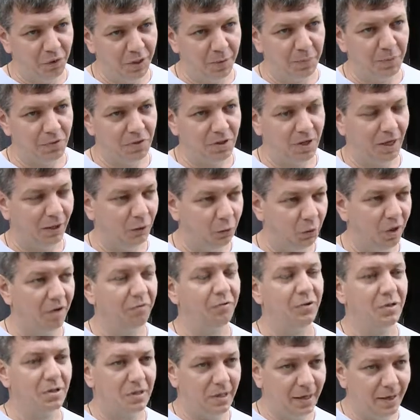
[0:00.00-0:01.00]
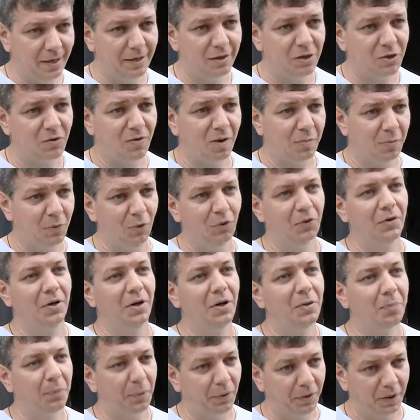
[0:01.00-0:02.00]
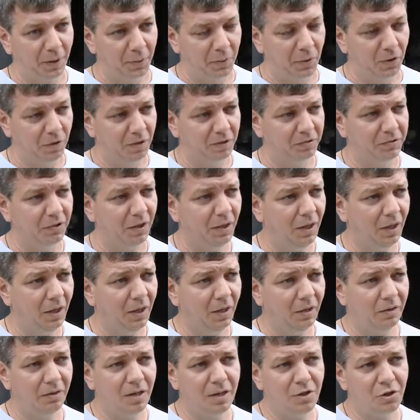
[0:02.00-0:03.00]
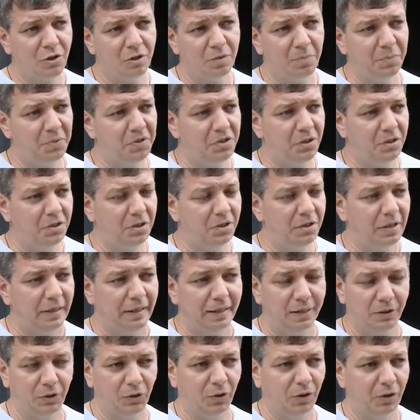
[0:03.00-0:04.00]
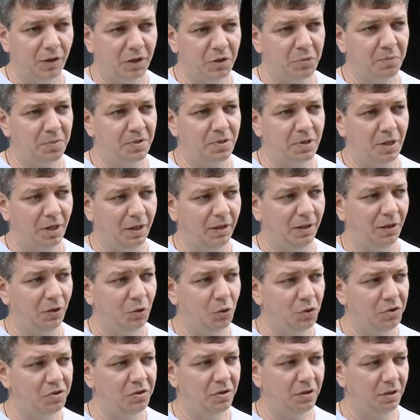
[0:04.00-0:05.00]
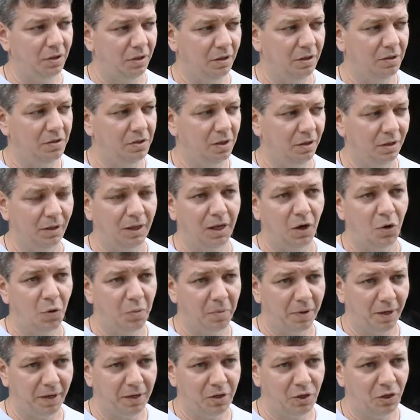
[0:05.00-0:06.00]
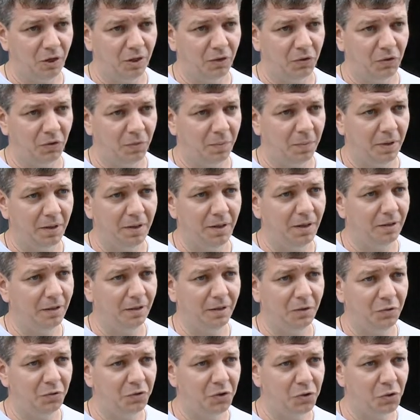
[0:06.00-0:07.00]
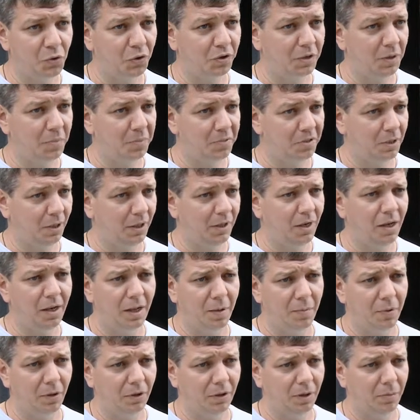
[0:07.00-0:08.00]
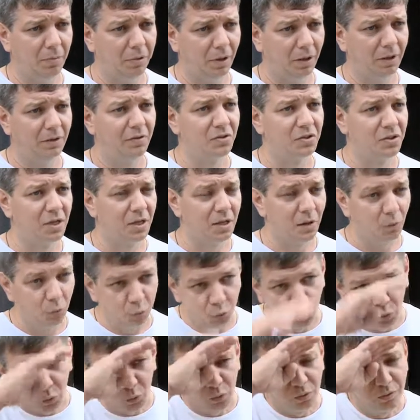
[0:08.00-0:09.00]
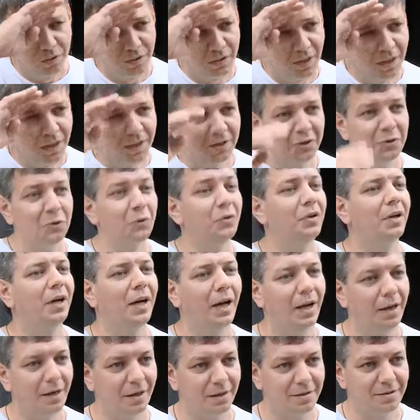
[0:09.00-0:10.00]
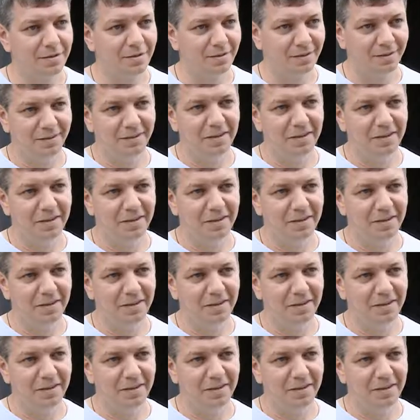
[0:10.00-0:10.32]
Липецке, одну официально свободную от покемонов. Наши посетители, которые наши постоянные гости и те, на кого мы рассчитываем, они от этого нисколько не пострадали, наоборот, обрадовались, сказали, фу, ну наконец-то.